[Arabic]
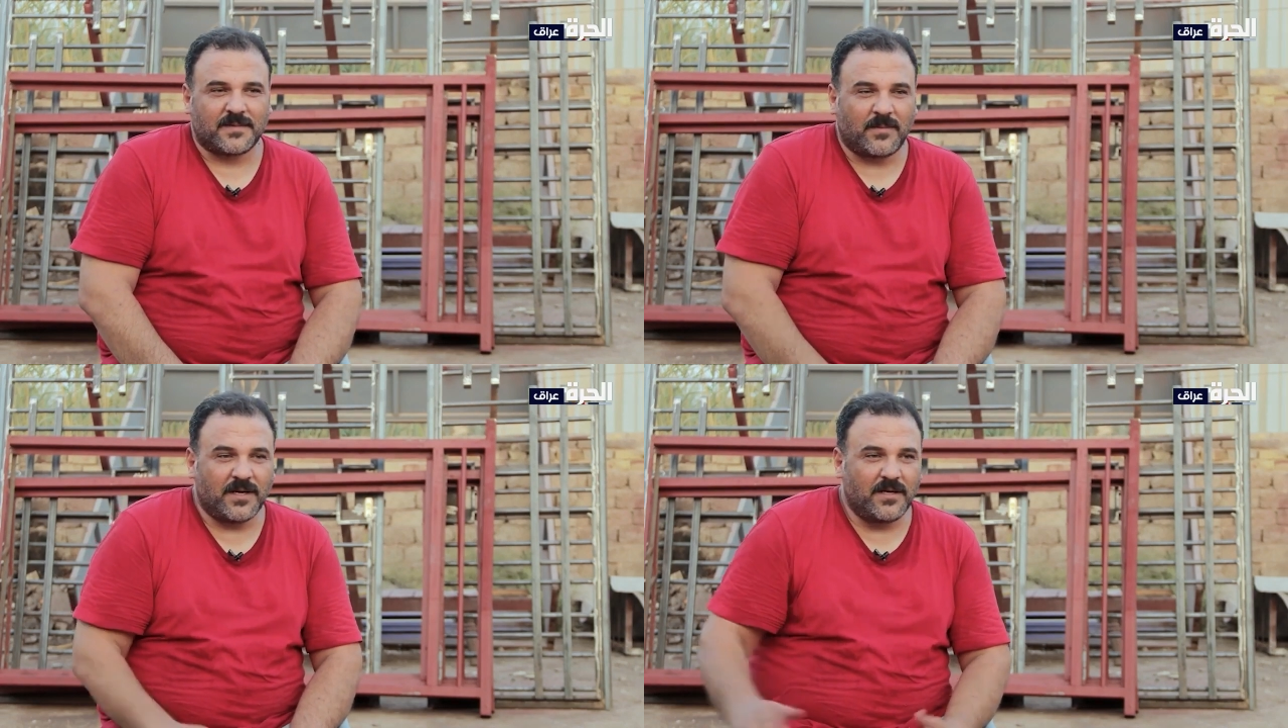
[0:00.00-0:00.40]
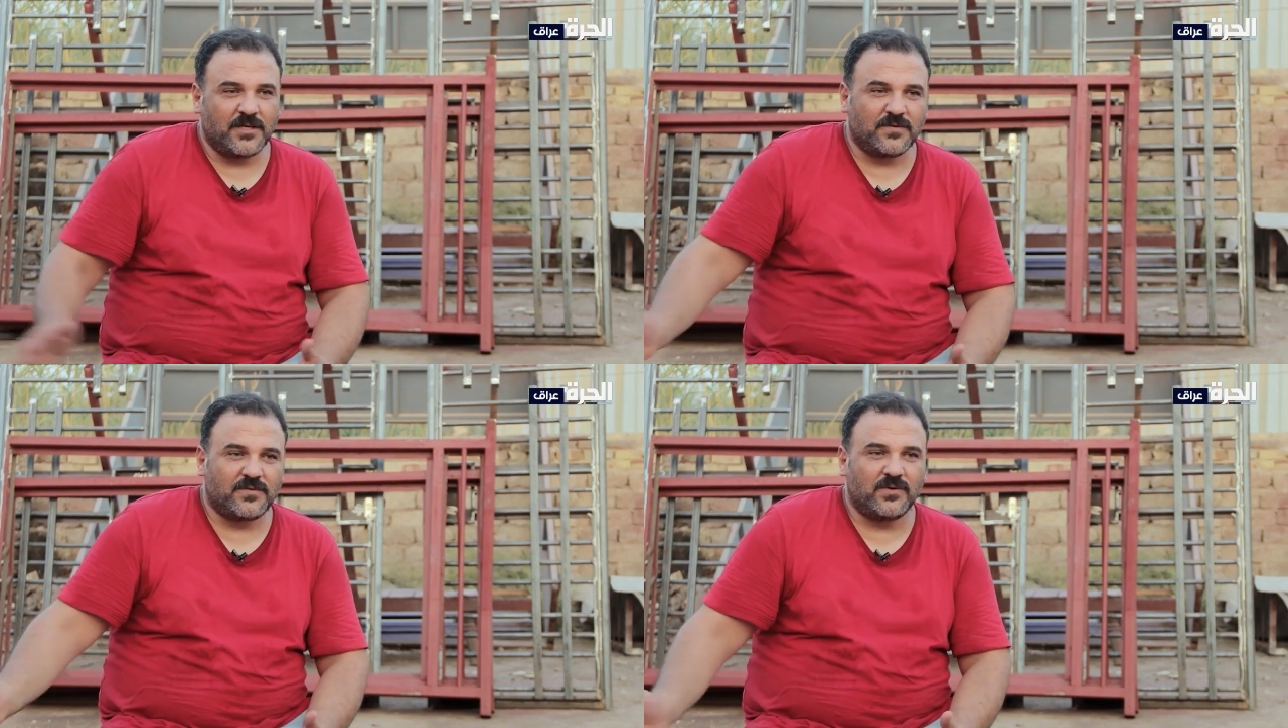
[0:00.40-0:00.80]
طبعا اللي
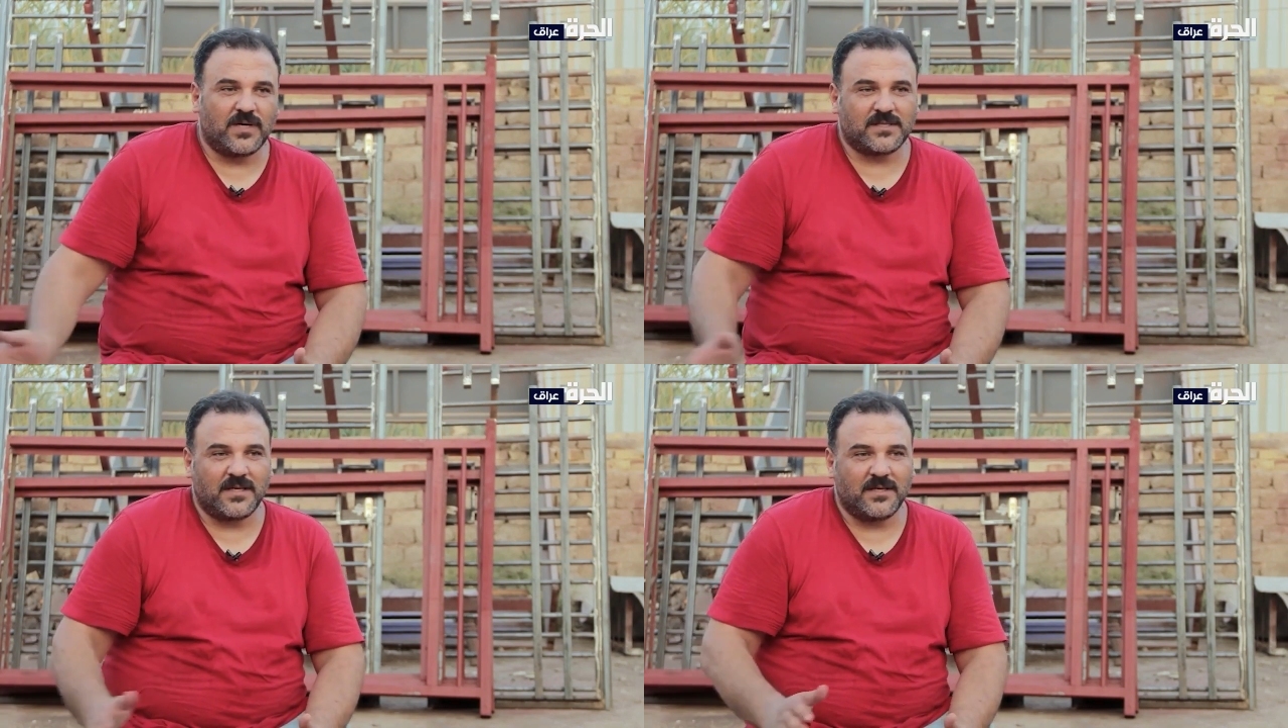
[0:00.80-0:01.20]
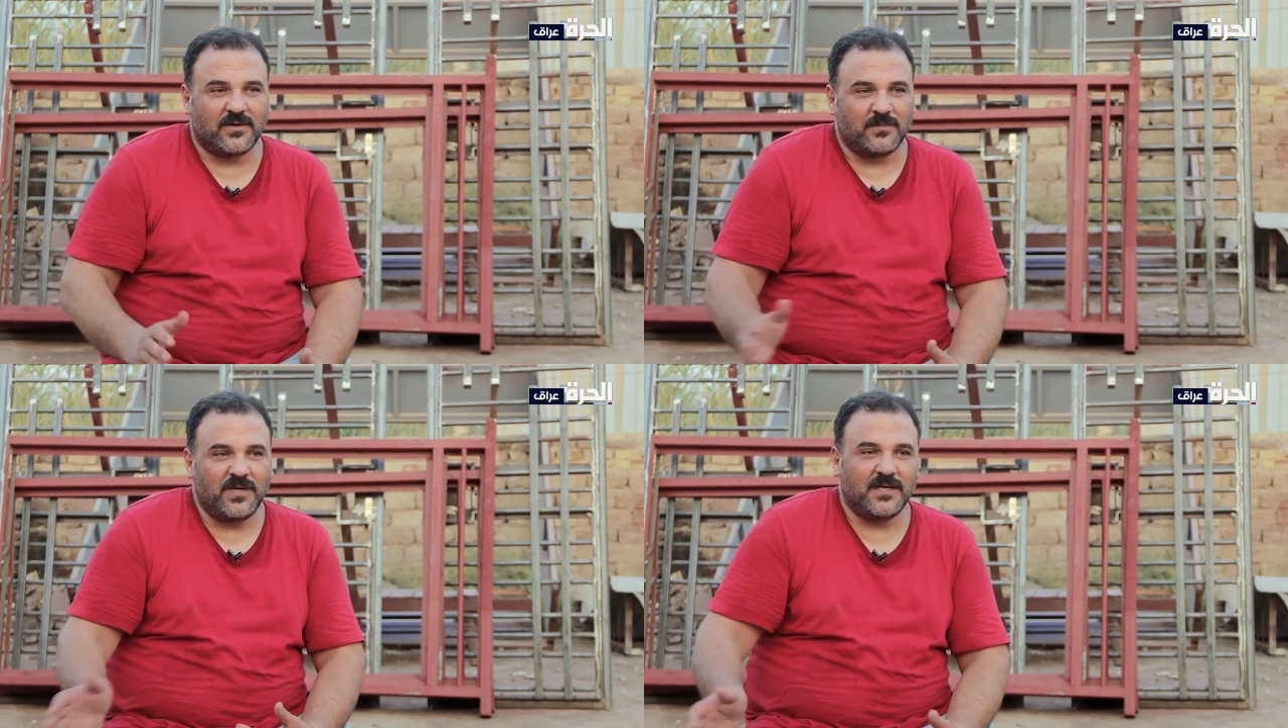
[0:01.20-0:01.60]
شفتوه هسه
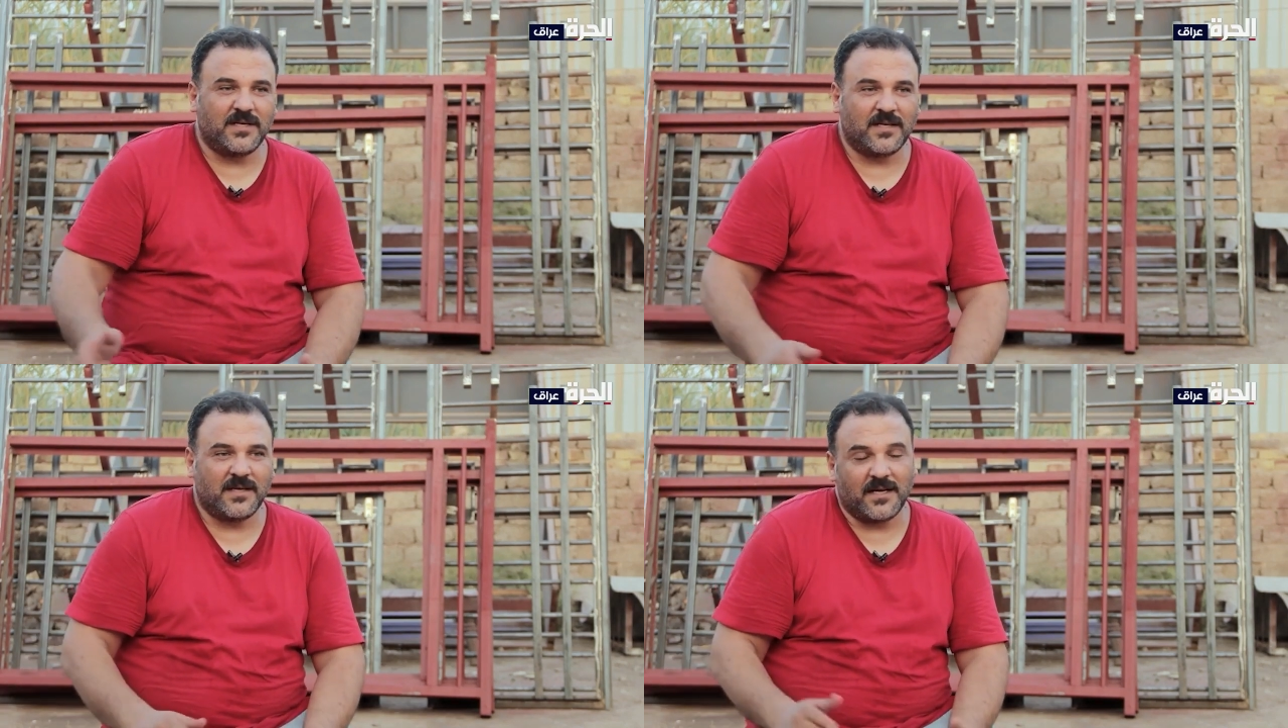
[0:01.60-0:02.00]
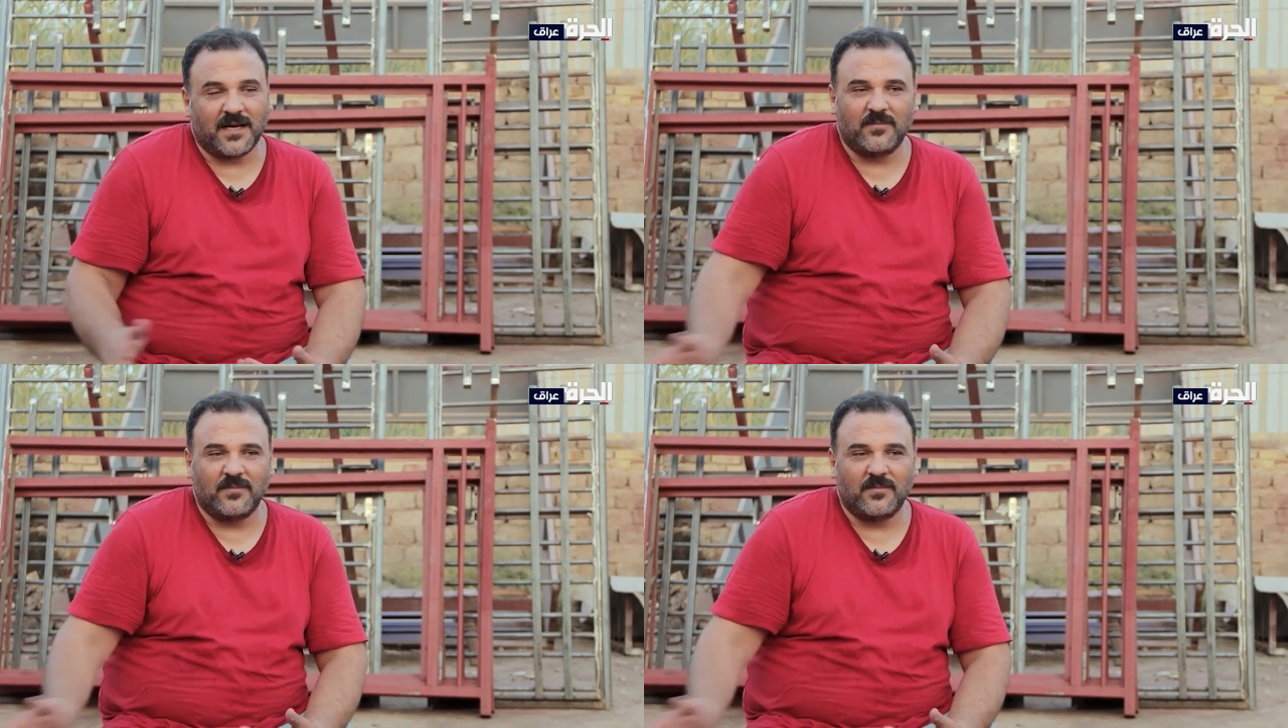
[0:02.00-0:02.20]
انه بالحداده انا